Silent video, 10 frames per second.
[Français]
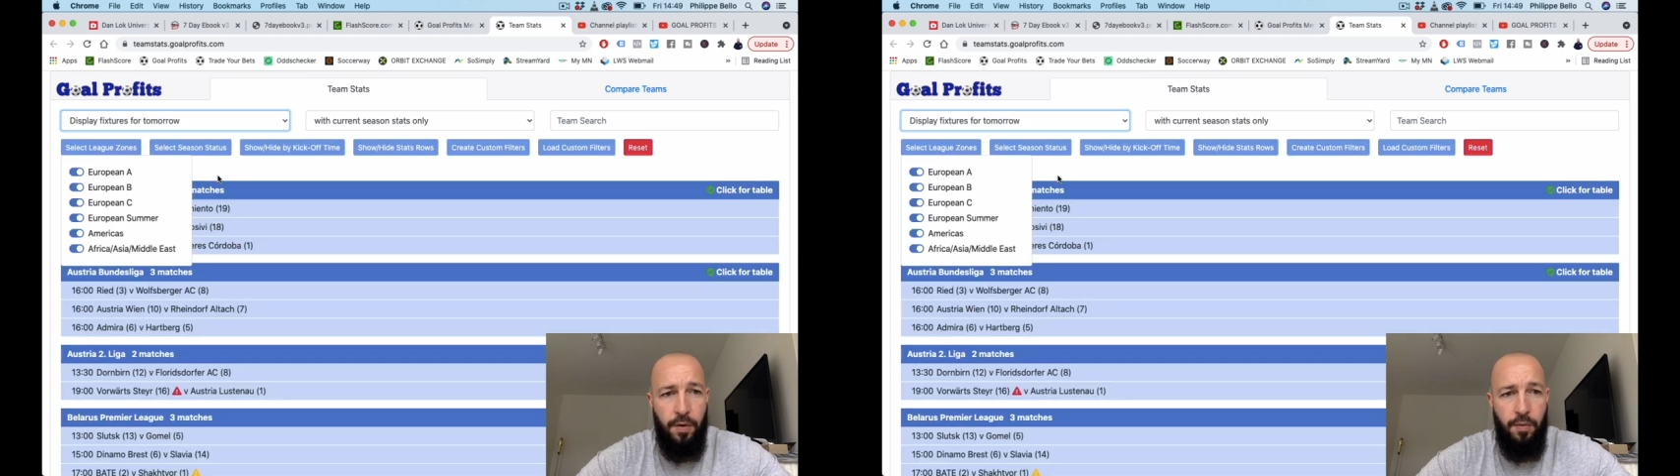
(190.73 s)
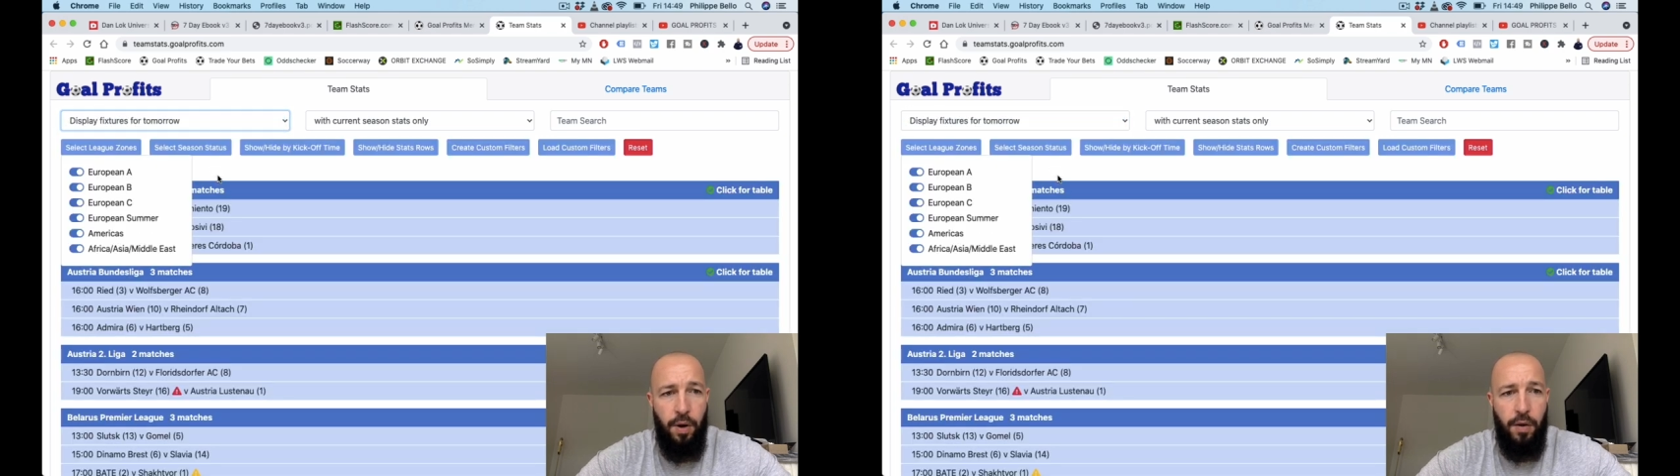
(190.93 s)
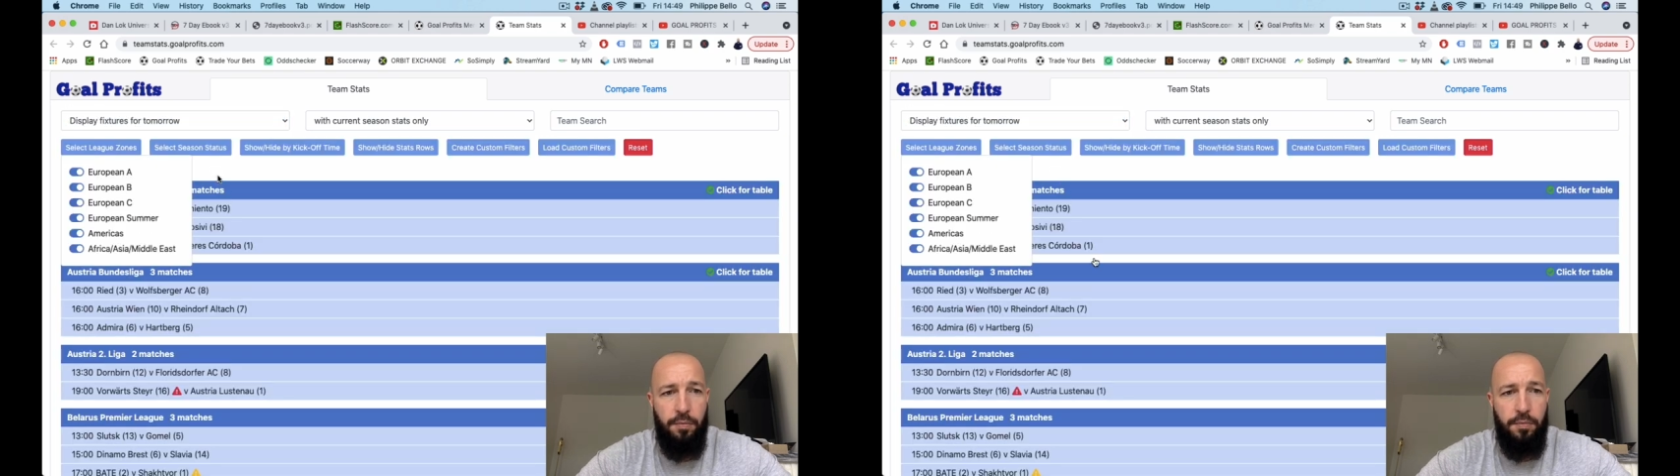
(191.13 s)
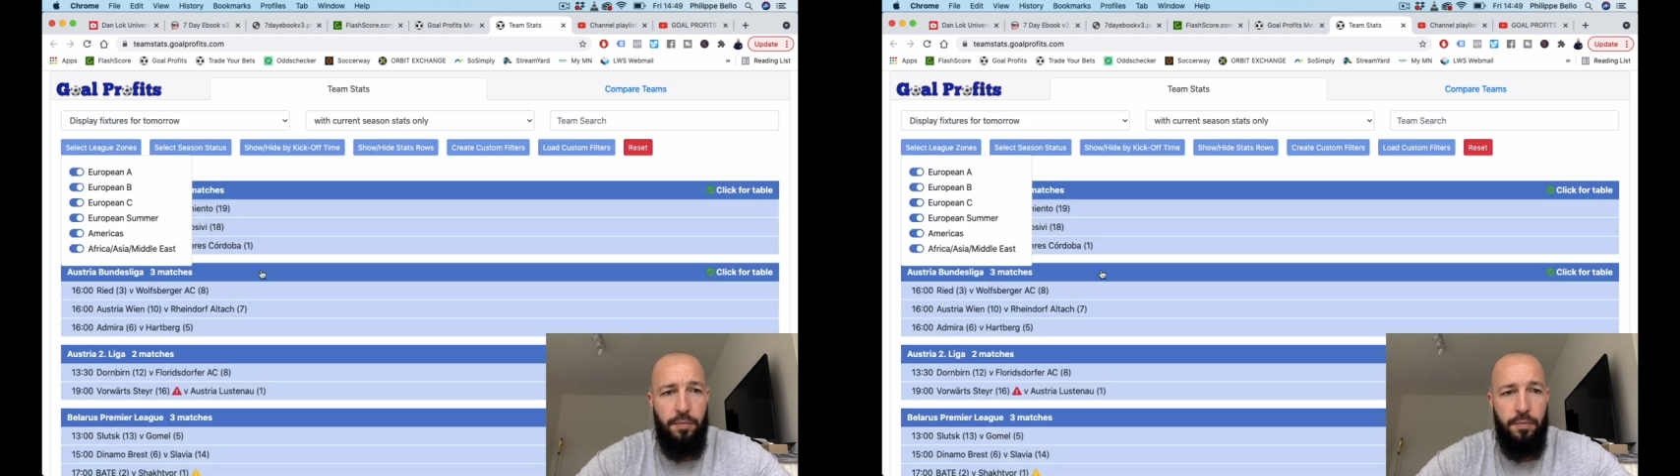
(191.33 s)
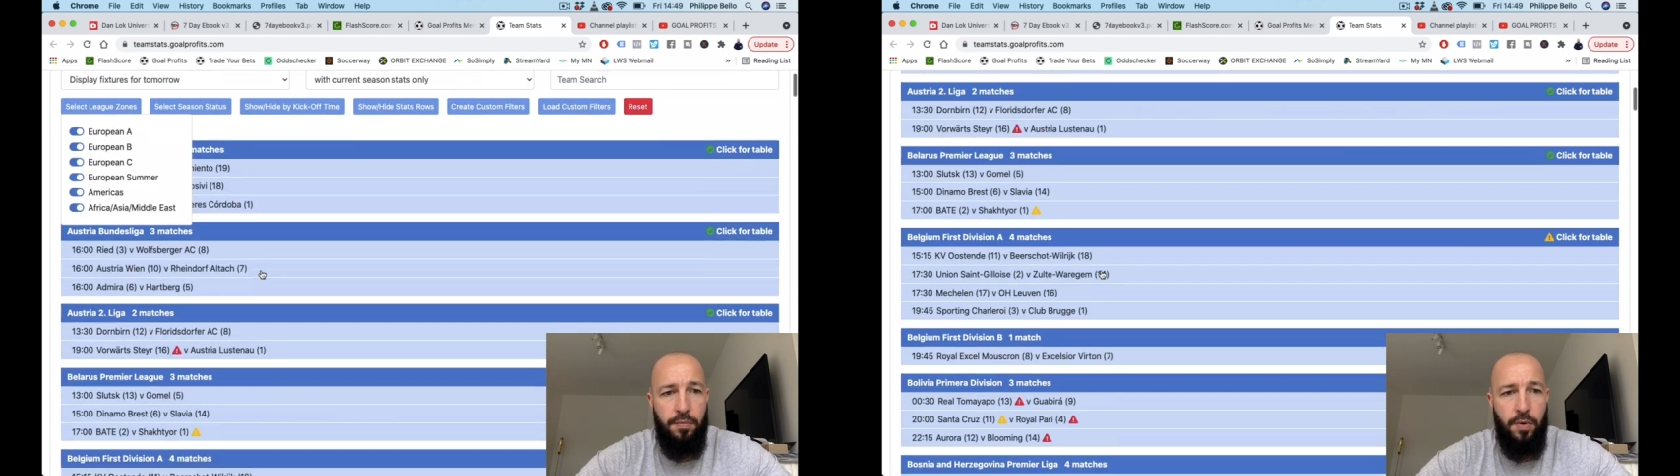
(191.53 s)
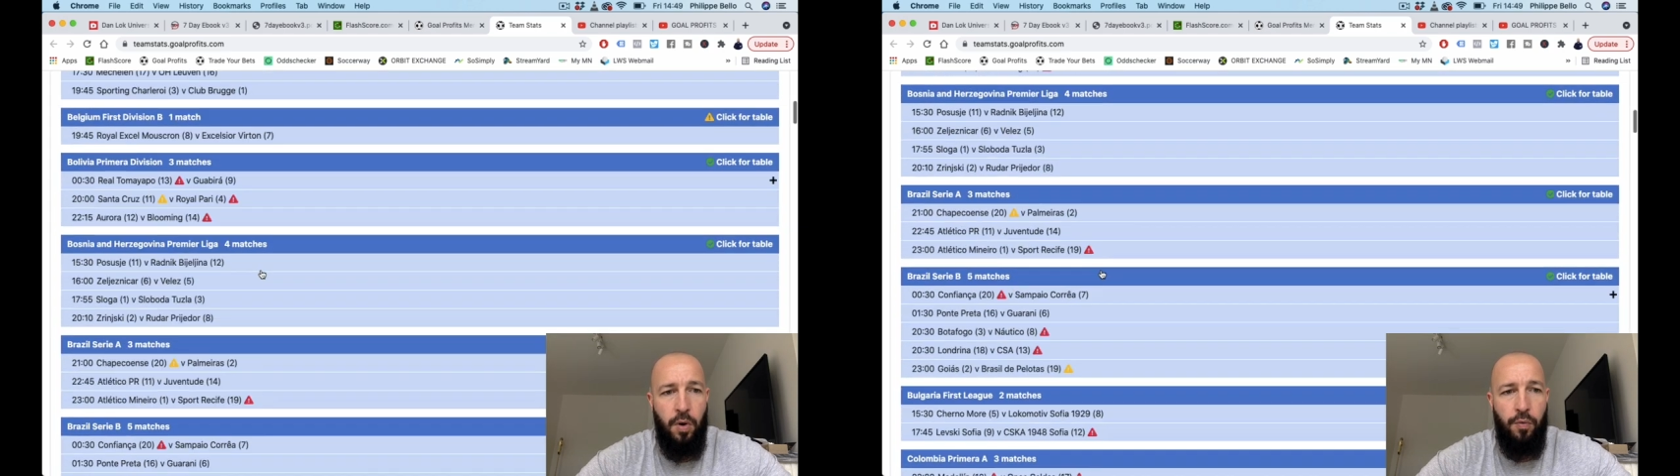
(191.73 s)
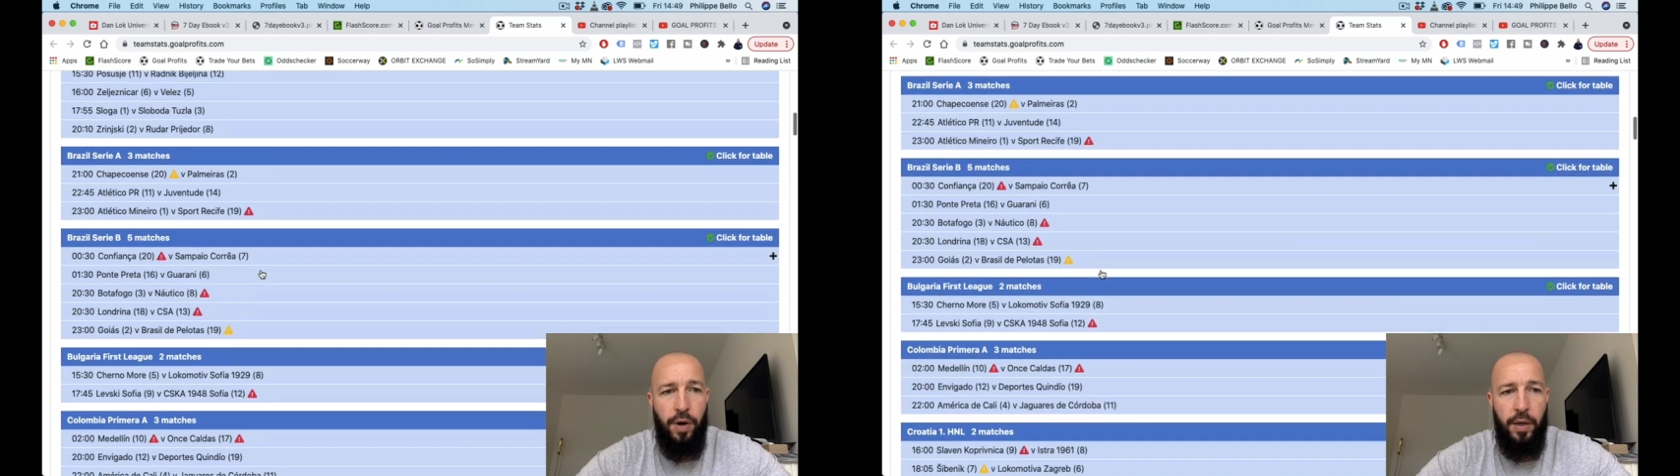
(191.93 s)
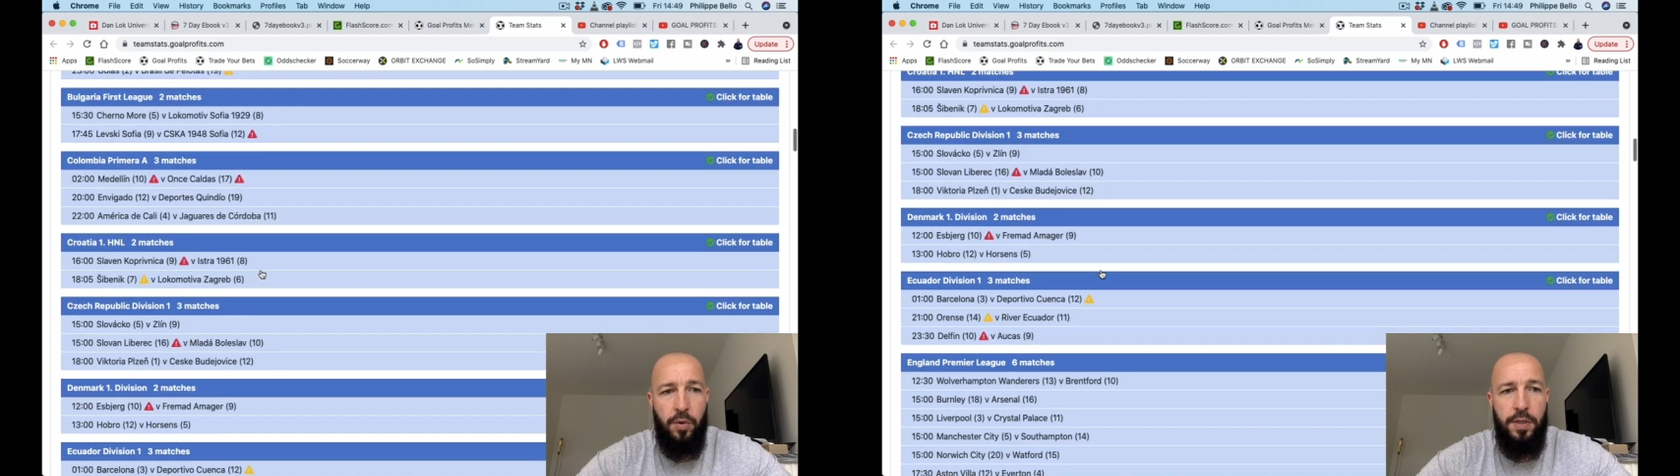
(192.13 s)
Voilà, quand on voit
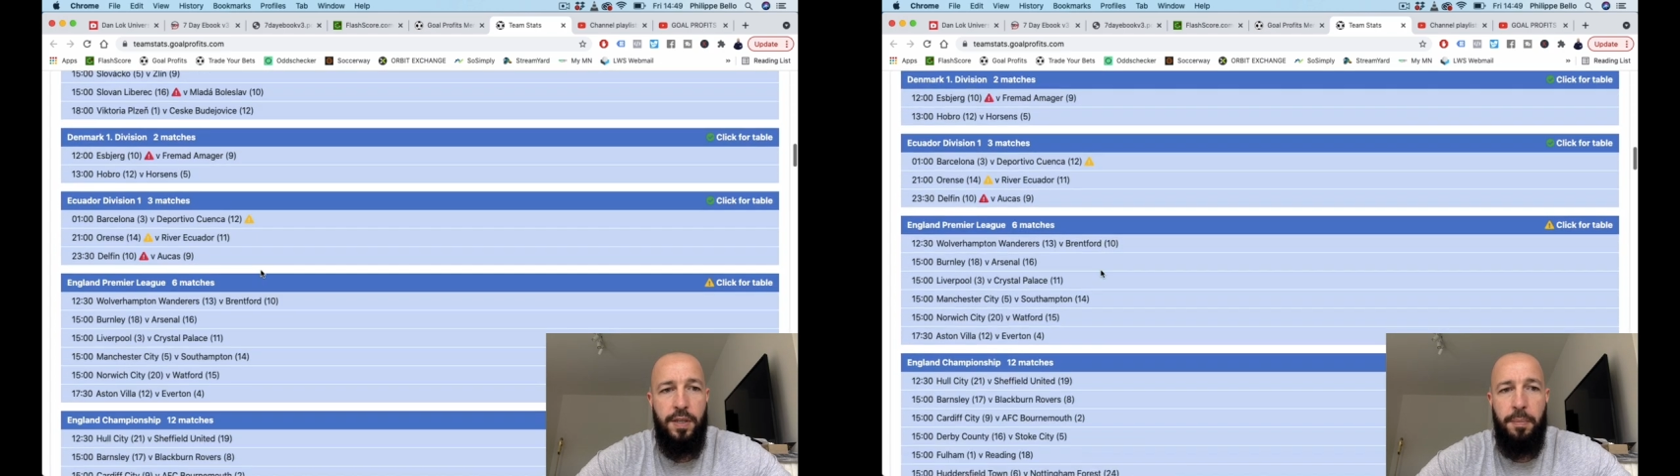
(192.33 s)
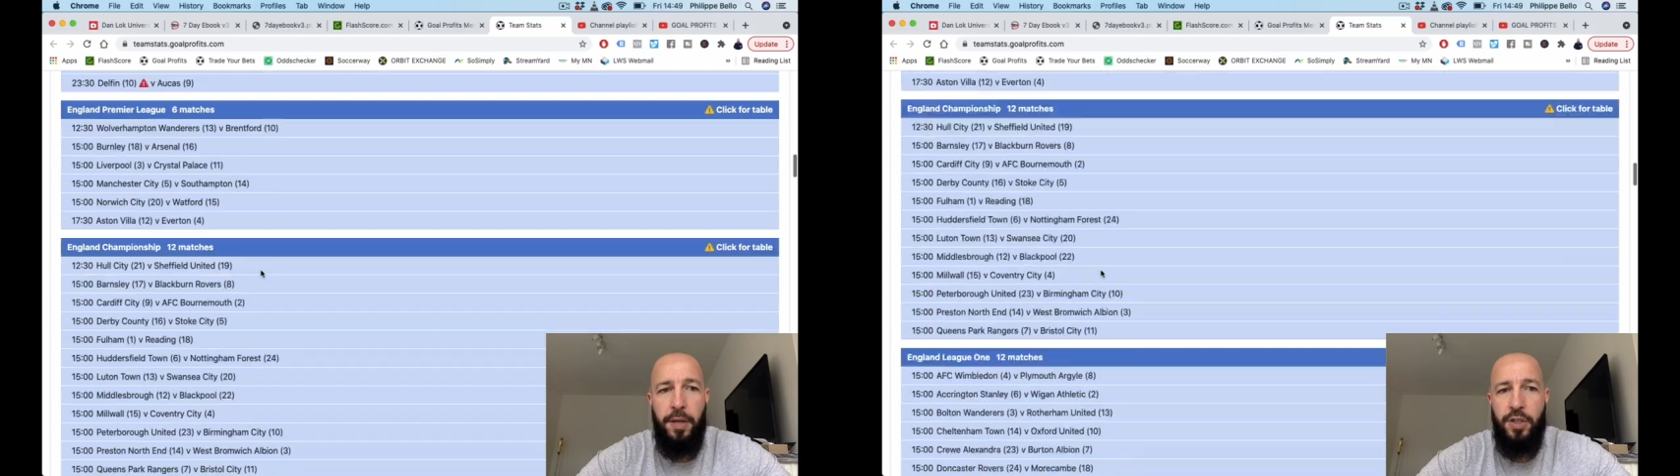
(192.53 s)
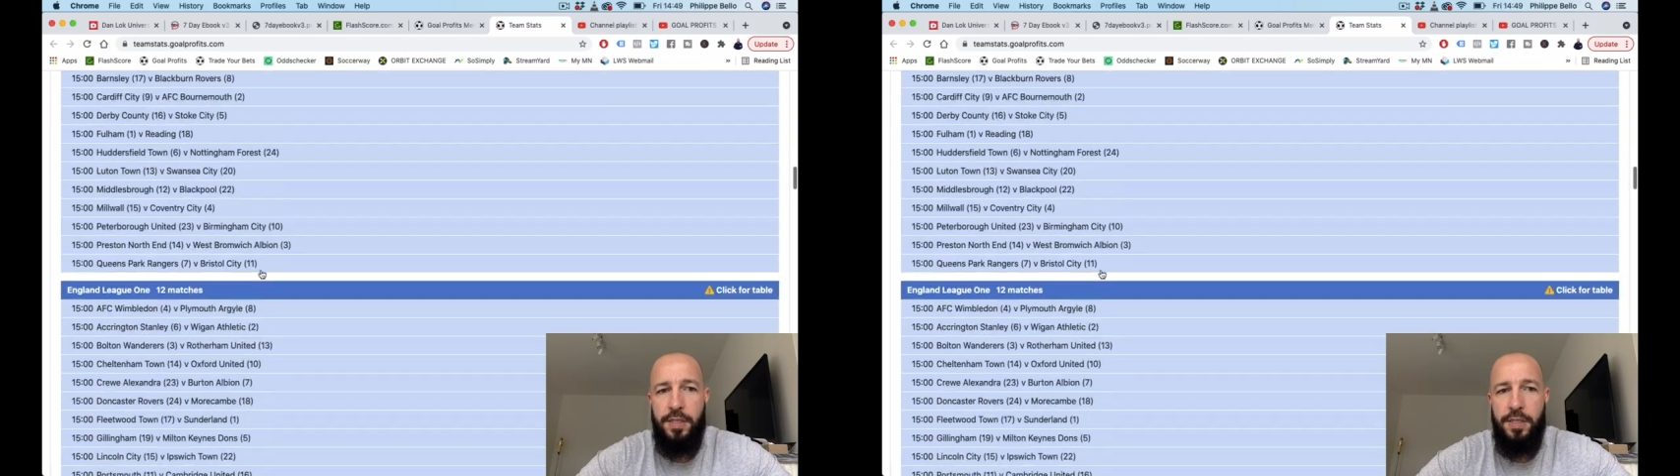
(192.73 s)
la quantité de matchs